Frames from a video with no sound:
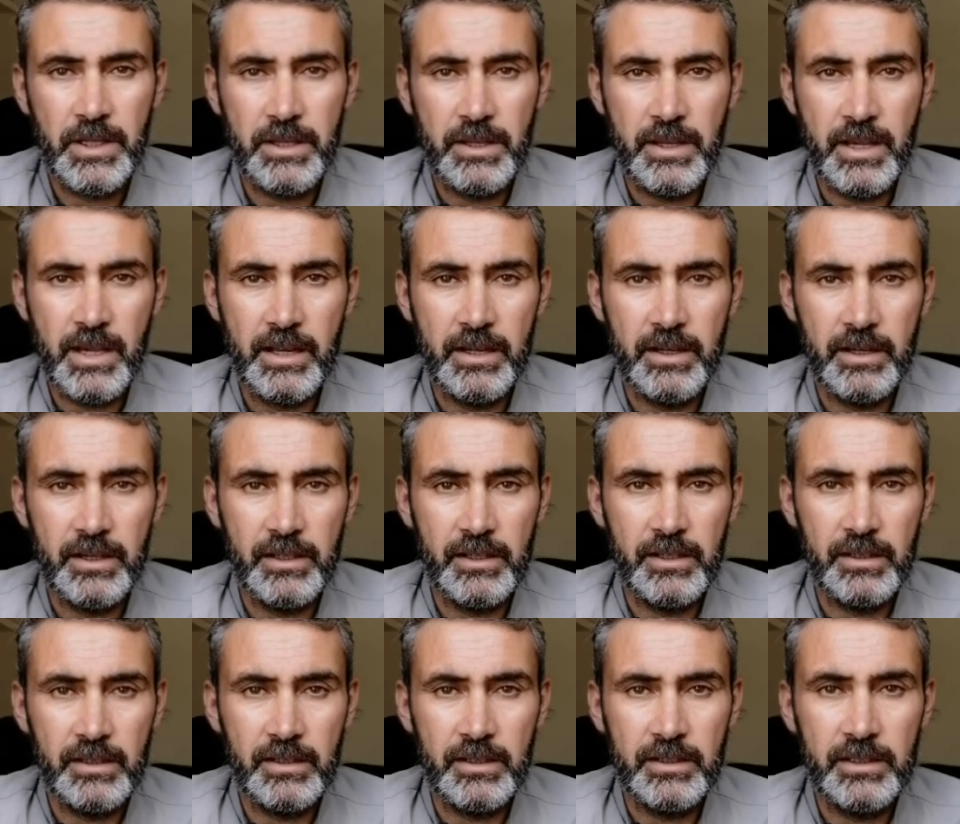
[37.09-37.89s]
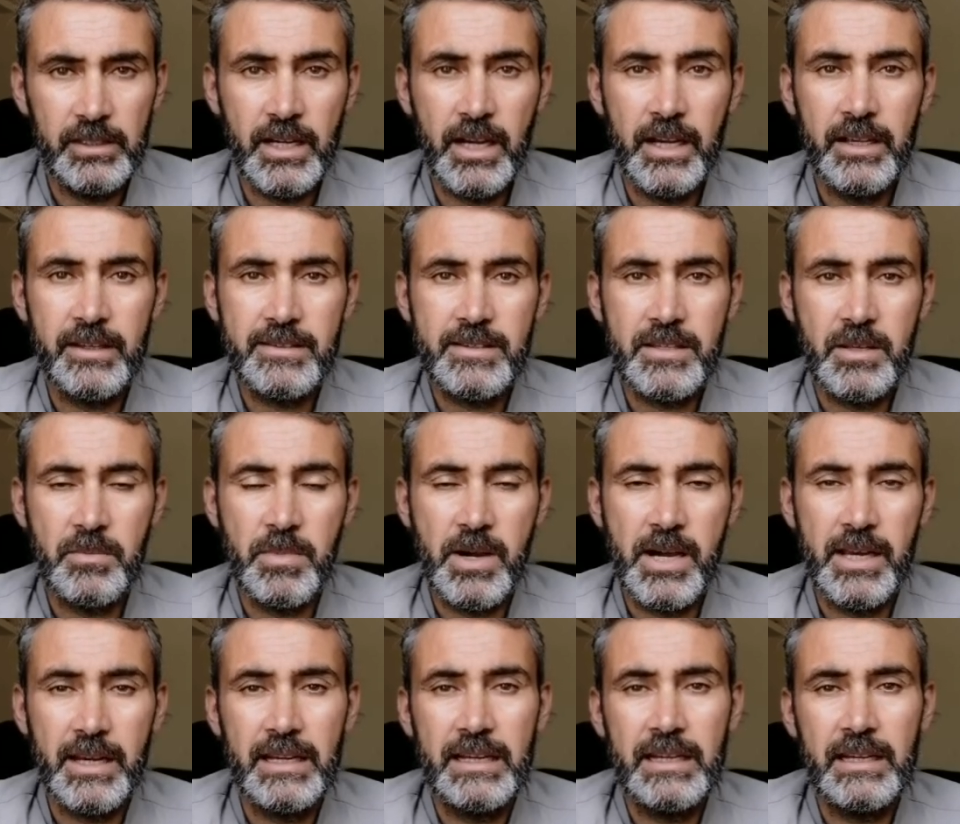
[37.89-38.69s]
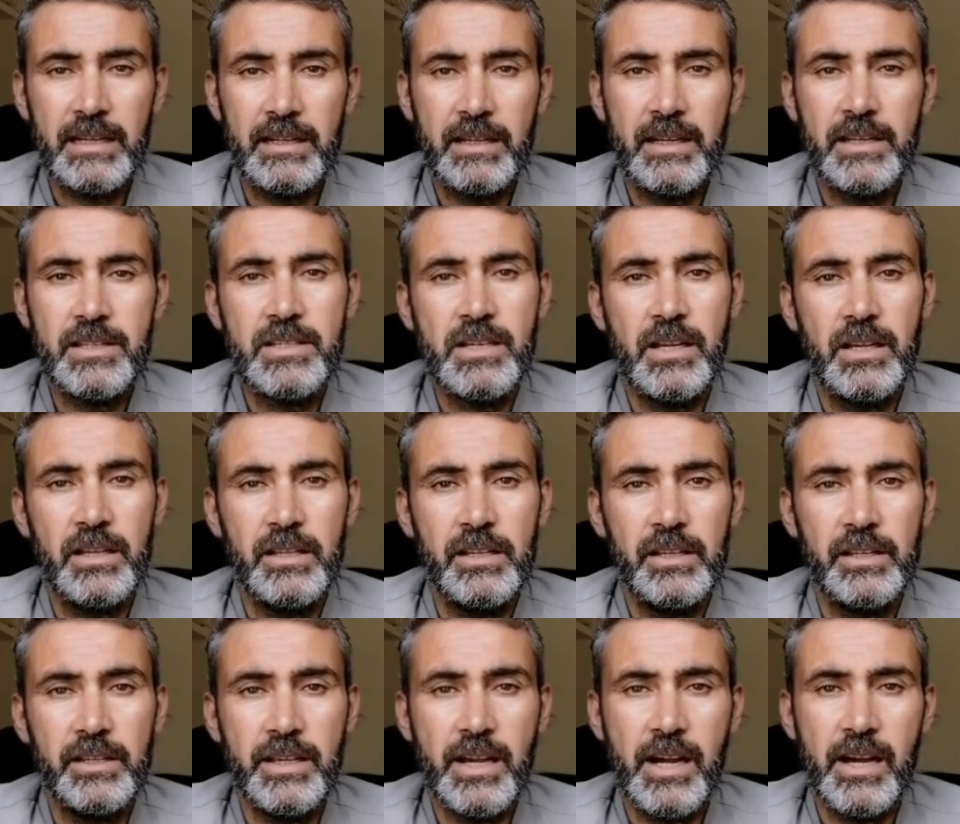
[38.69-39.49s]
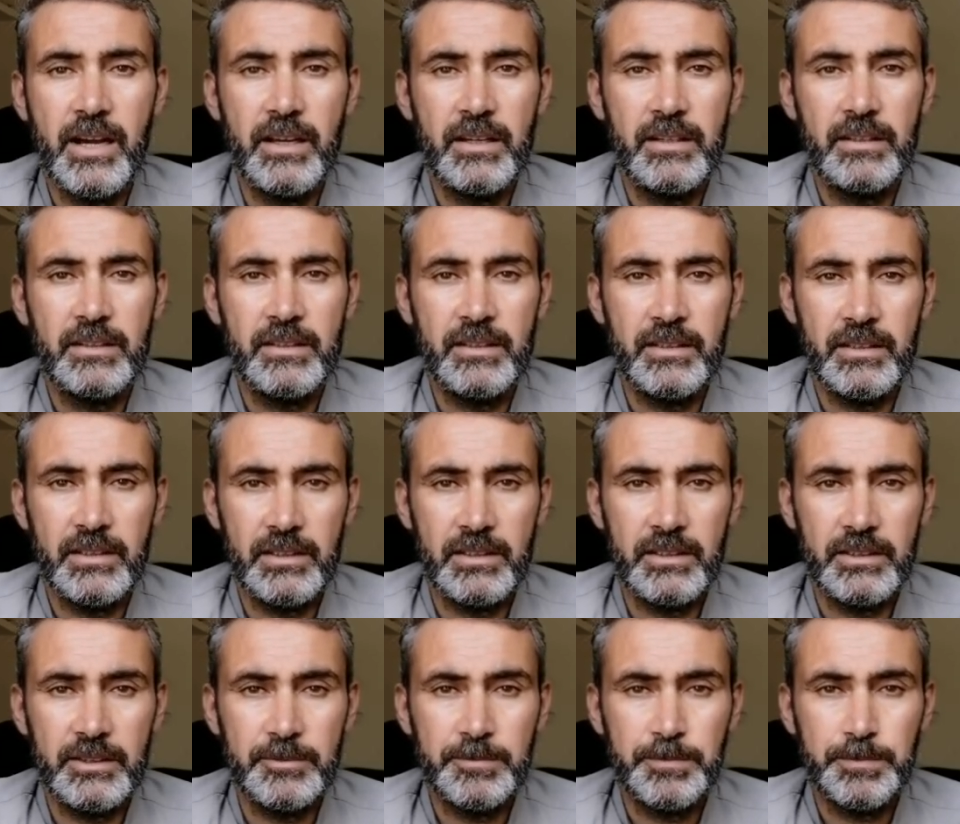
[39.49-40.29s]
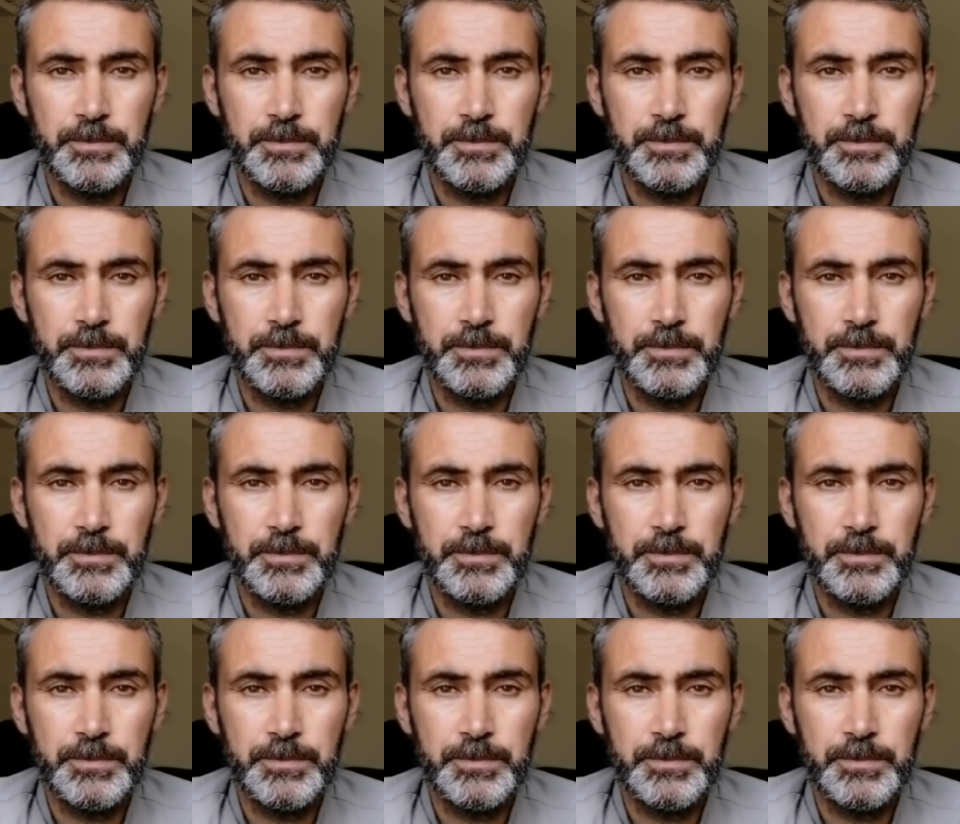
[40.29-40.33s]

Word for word: या नहीं या इस्तेमाल करना चाहिए या नहीं